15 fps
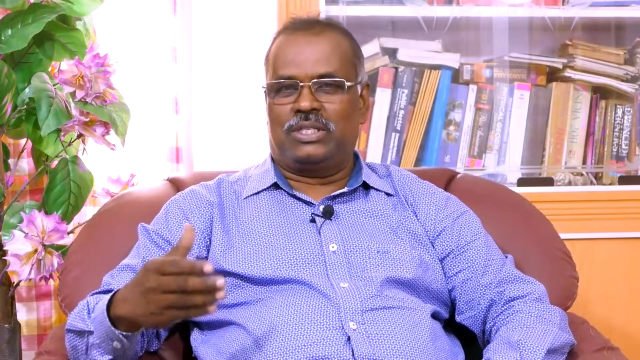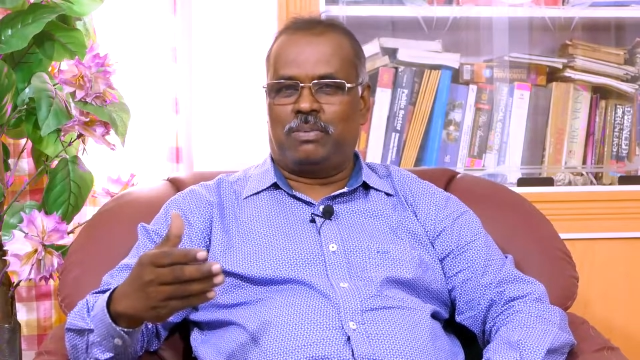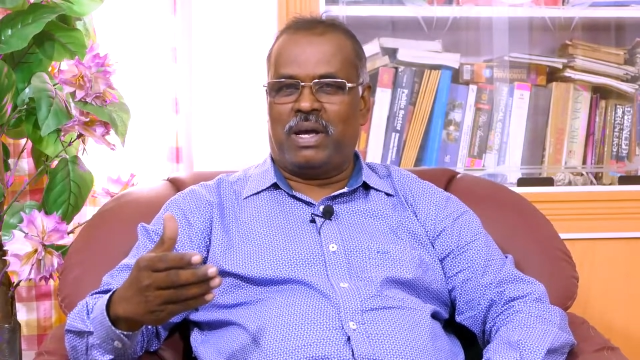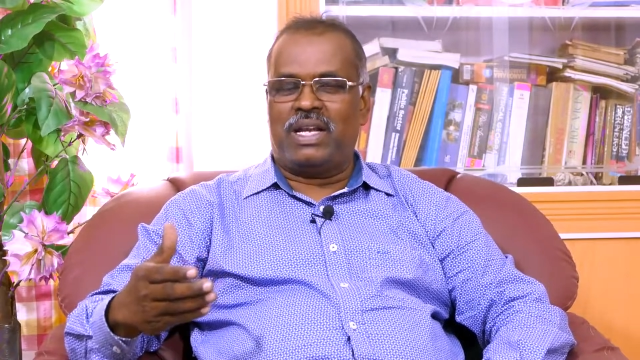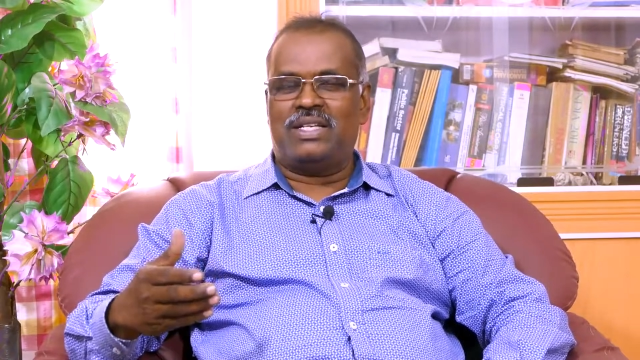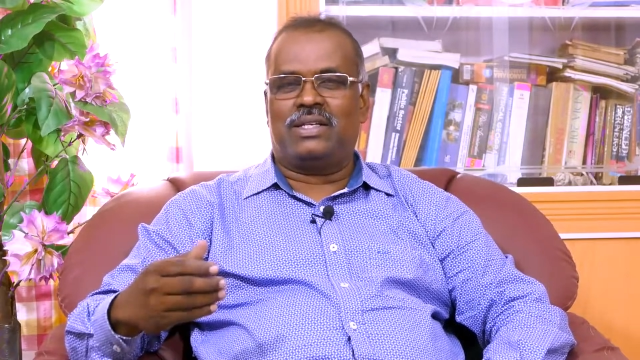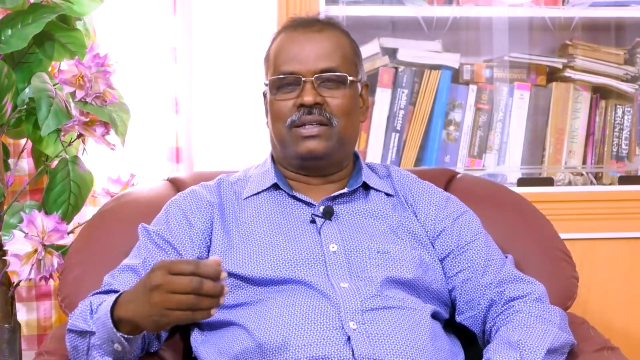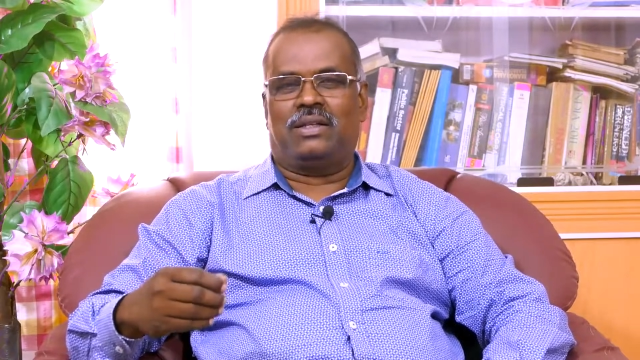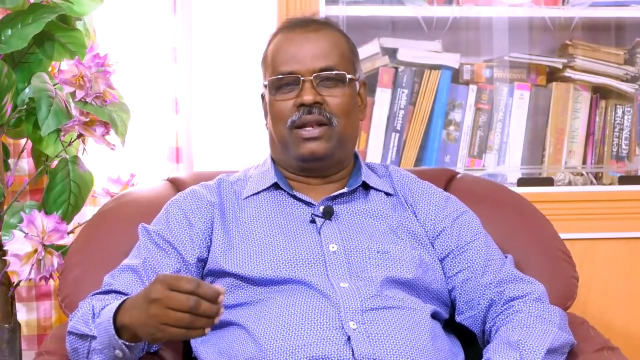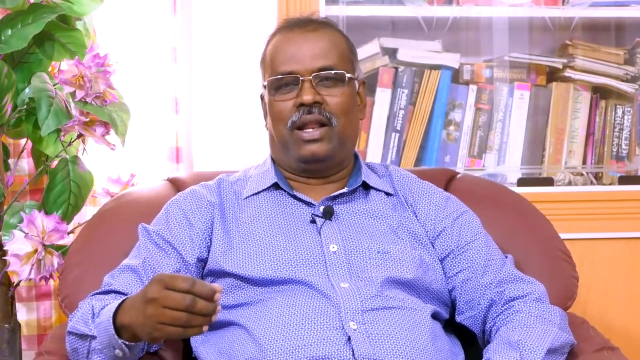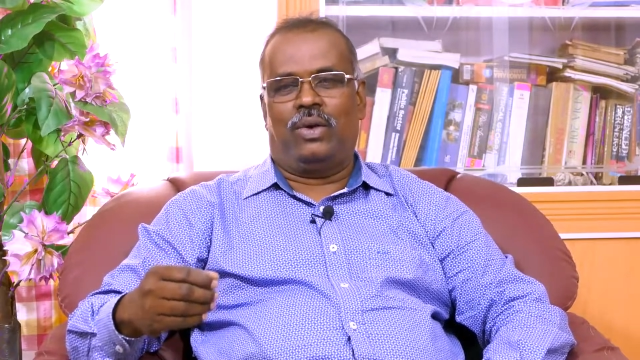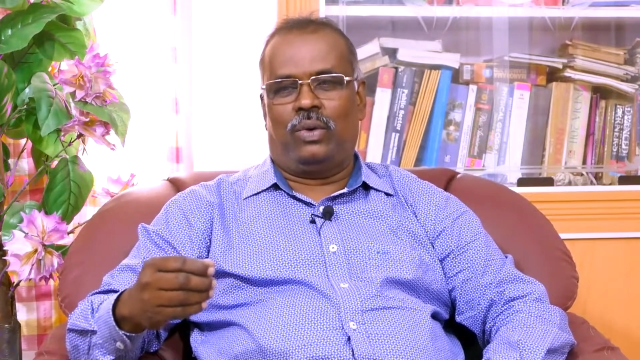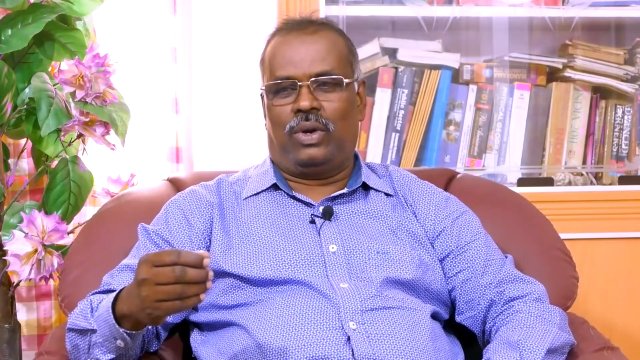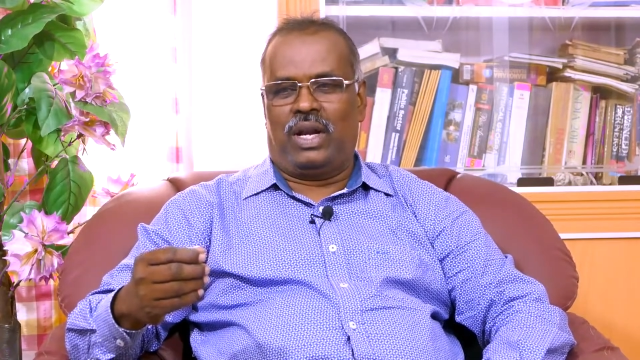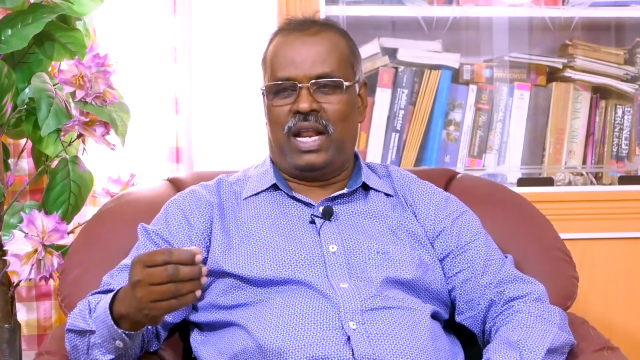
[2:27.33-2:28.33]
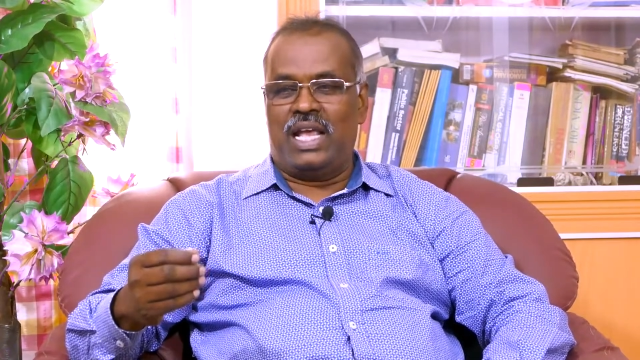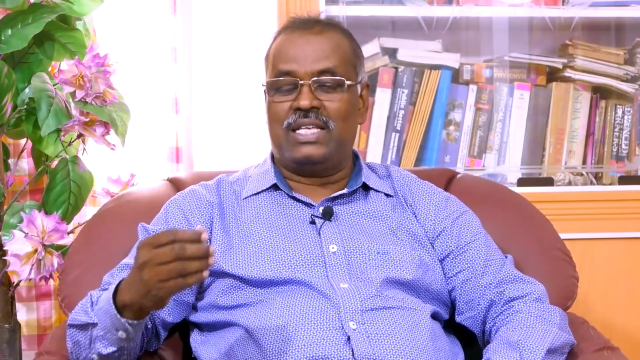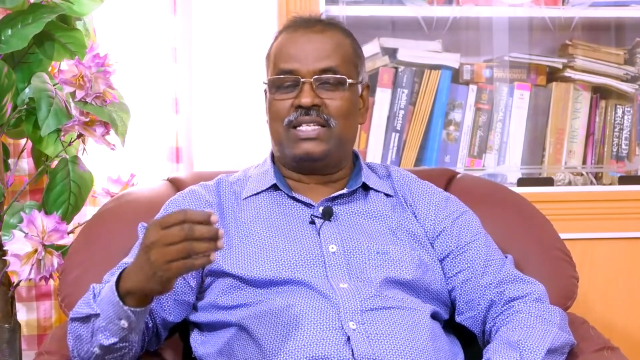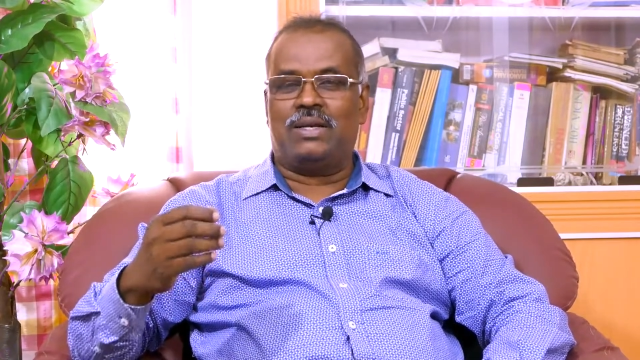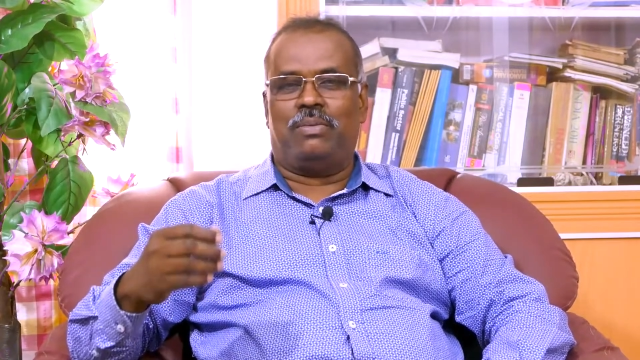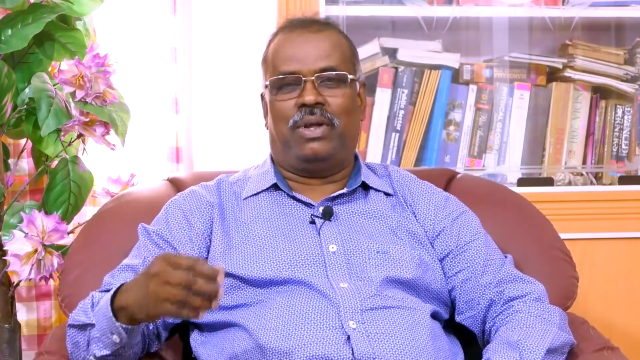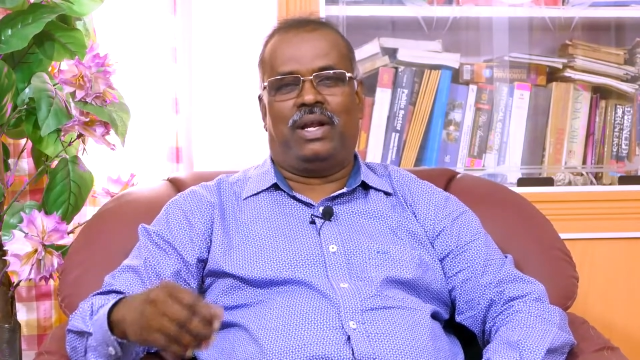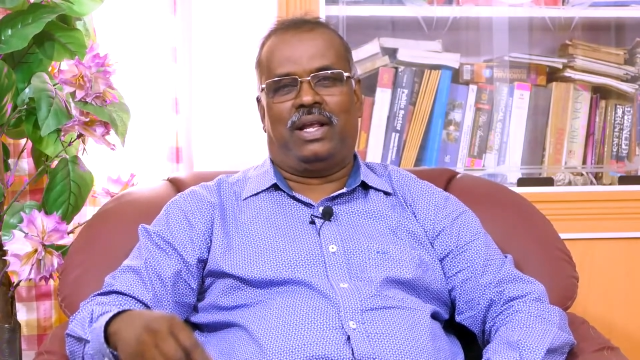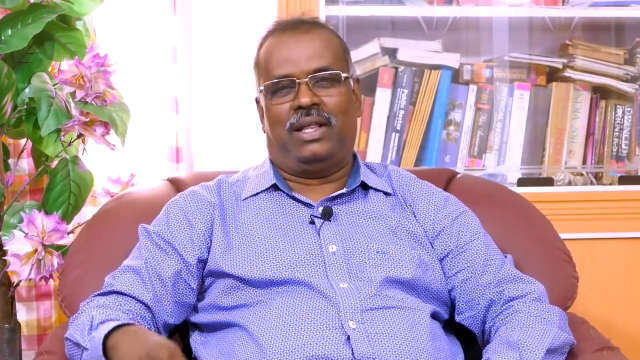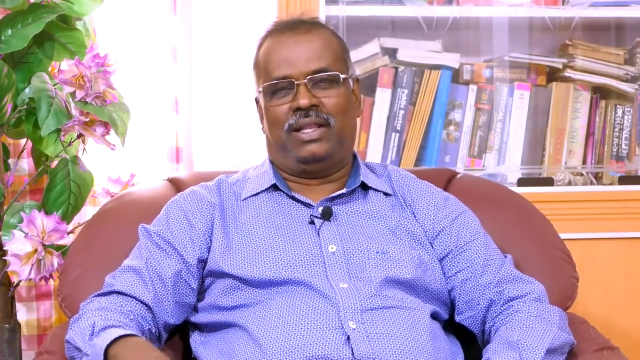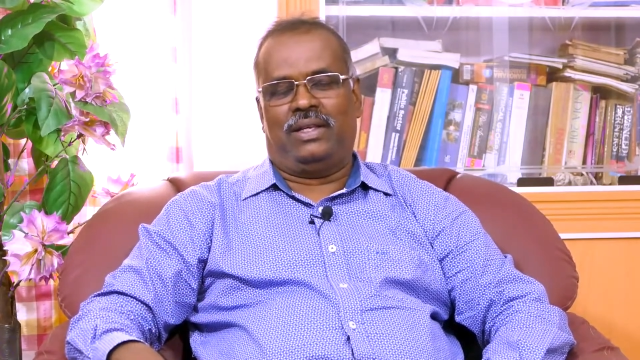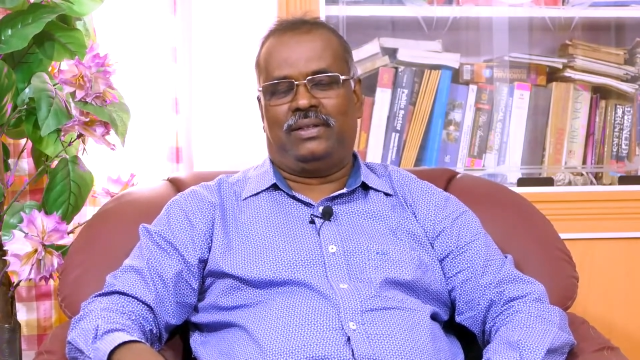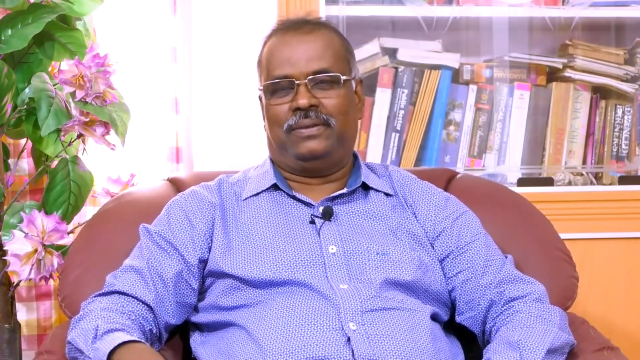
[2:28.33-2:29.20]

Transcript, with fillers: ஸ்பரிசத்தில் ஒரு நேசம் இருக்குது